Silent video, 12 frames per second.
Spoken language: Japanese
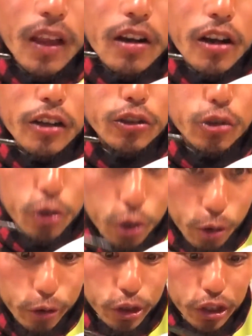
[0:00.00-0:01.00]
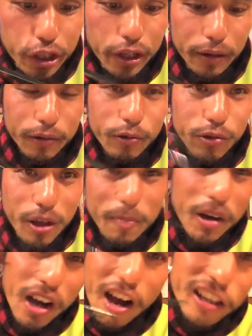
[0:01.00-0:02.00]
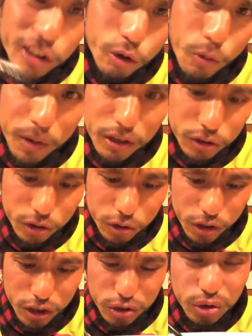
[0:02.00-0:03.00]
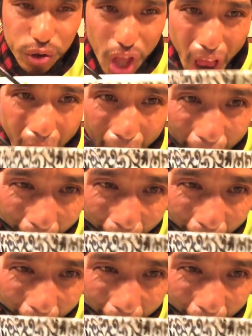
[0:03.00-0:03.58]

ラスト一口これやっぱ書き込めるっていうのいいですよね